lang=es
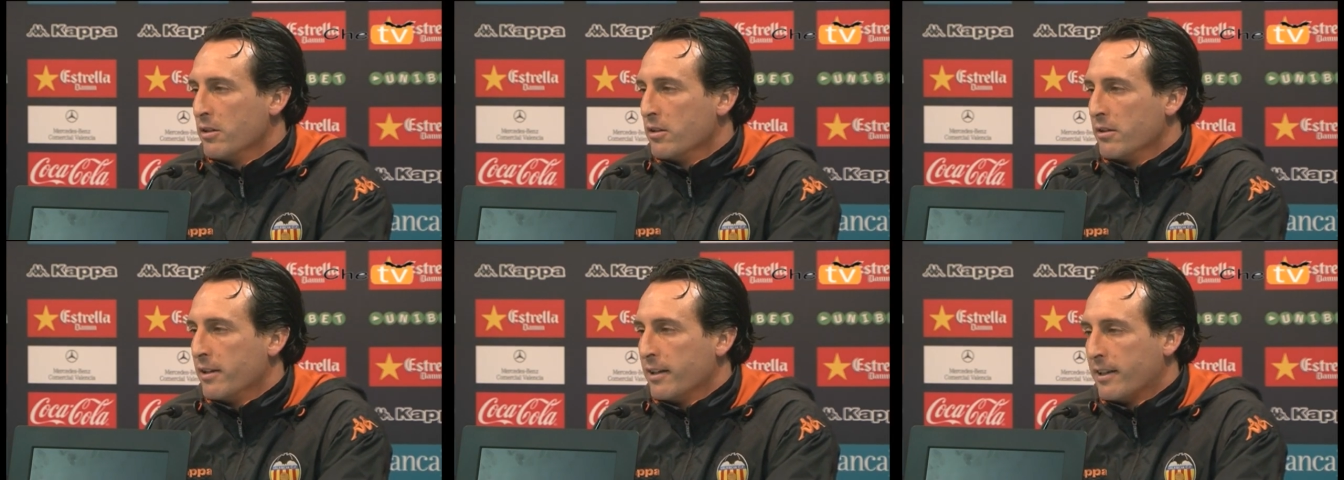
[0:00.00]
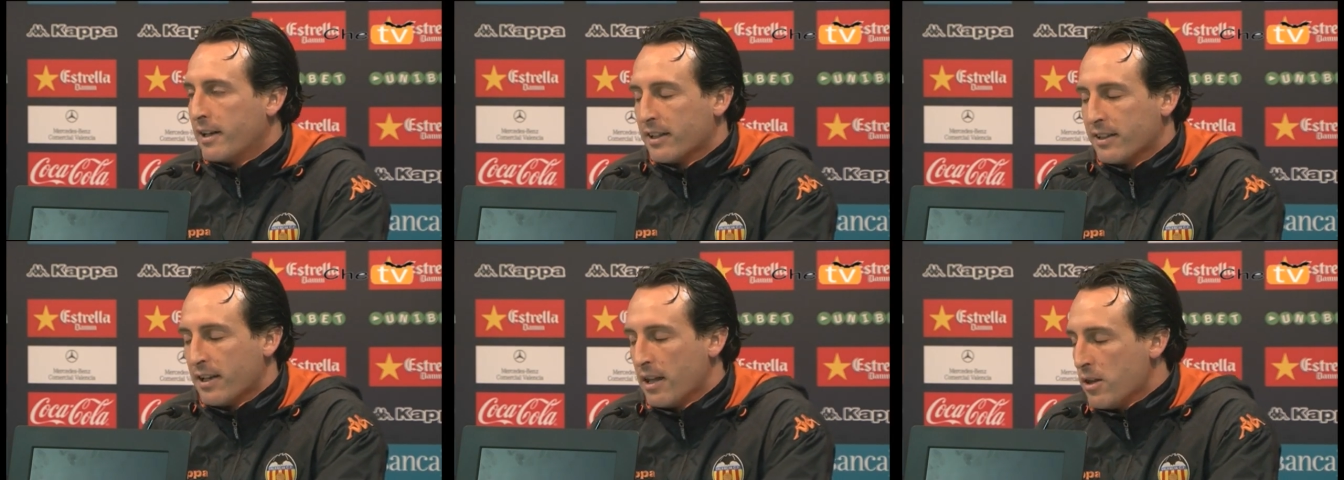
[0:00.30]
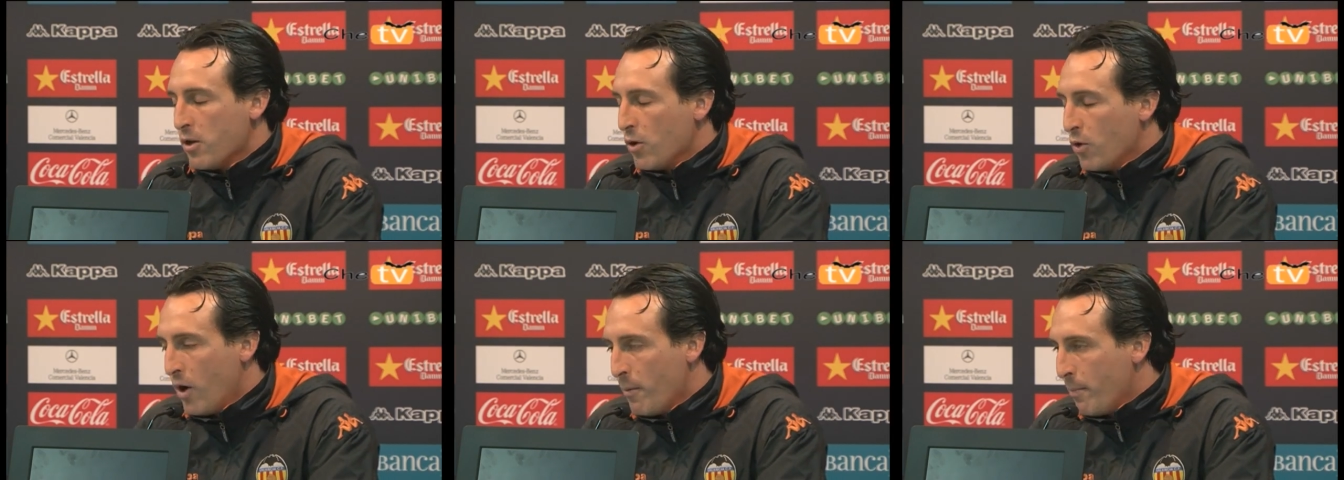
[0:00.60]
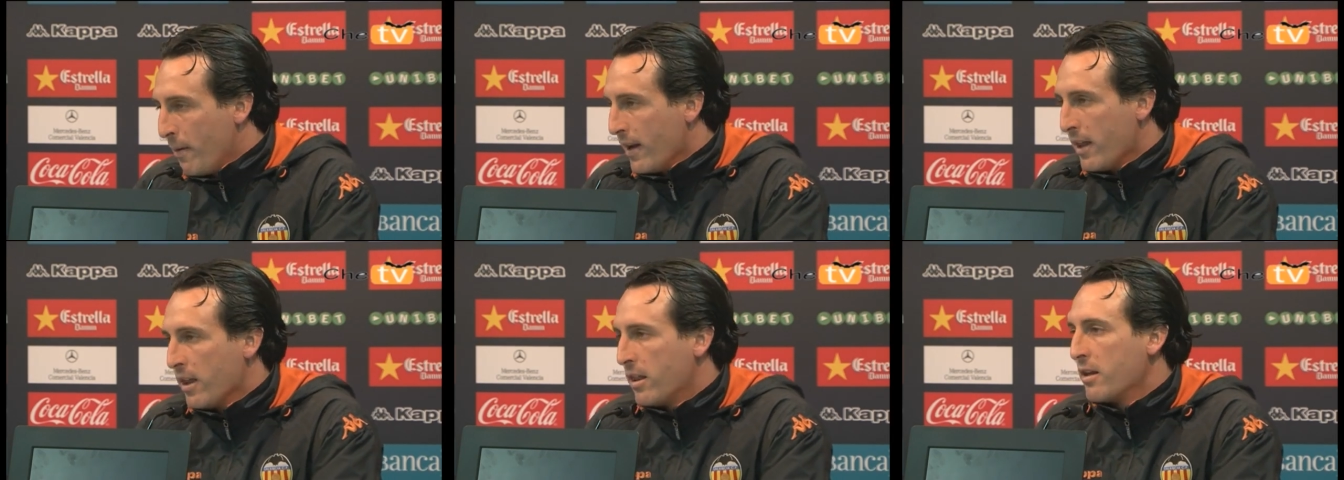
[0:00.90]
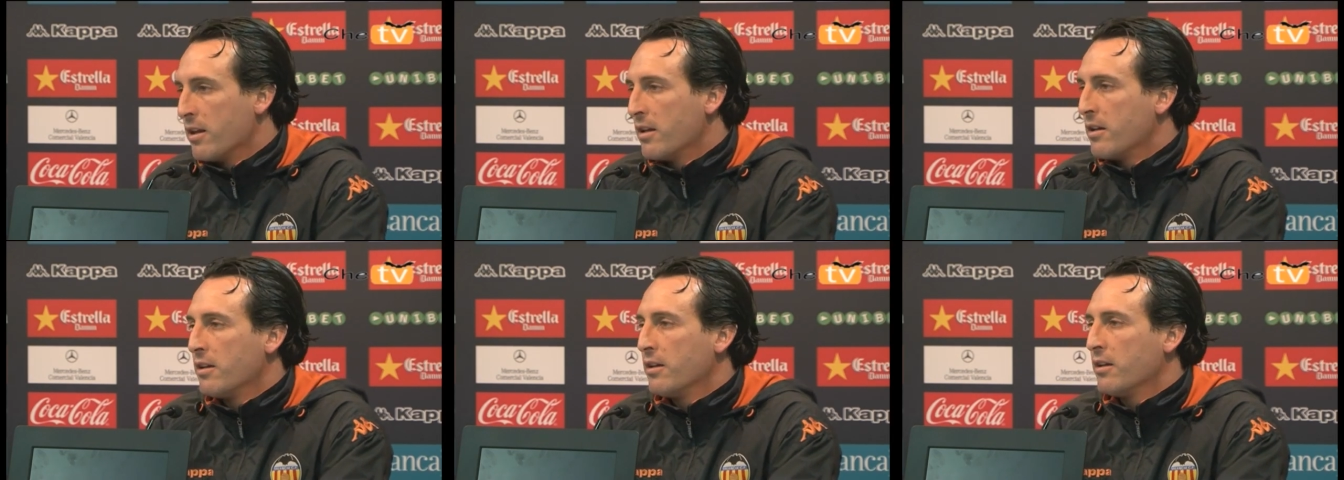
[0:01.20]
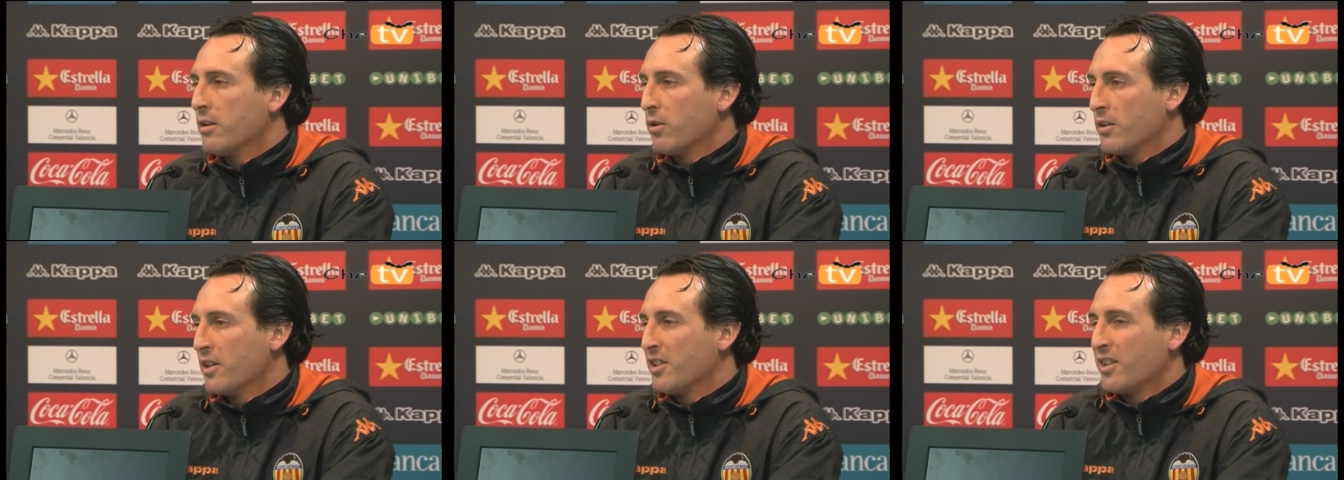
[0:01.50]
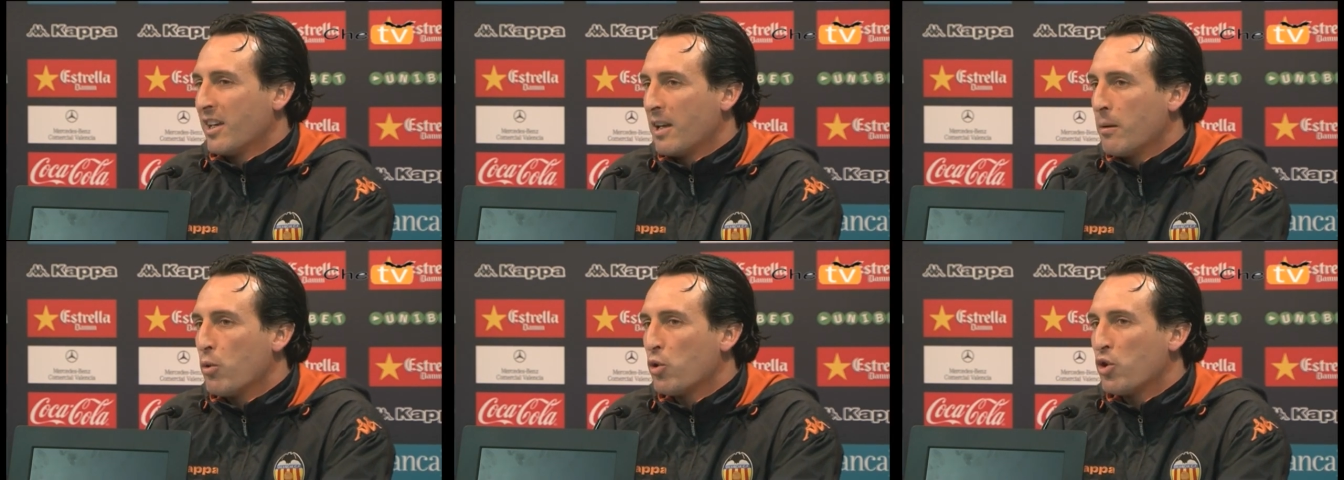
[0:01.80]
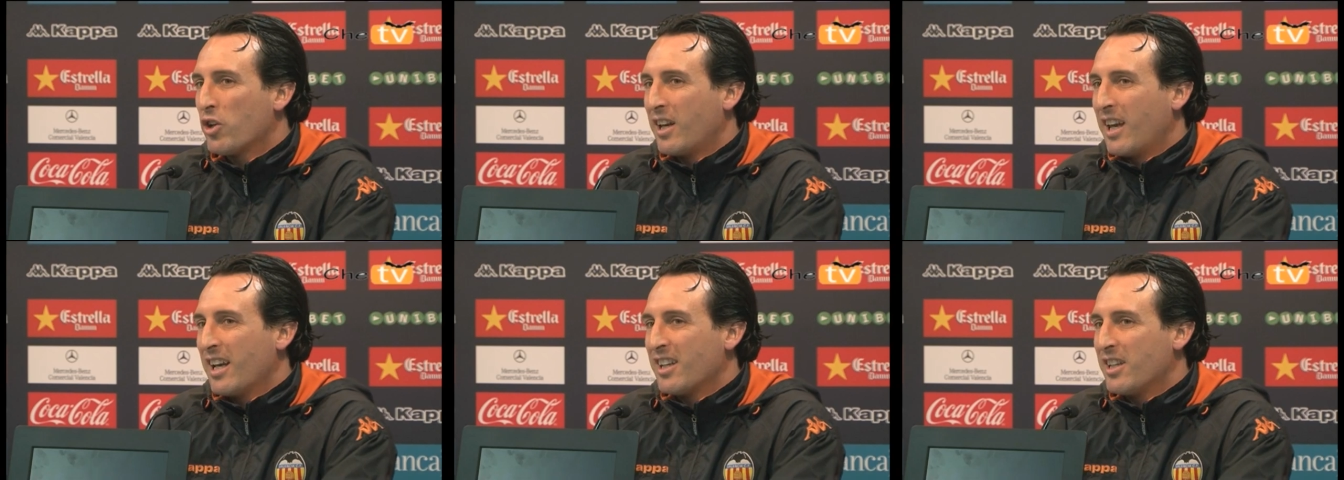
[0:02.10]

el cansancio no aparece. Entonces tenemos que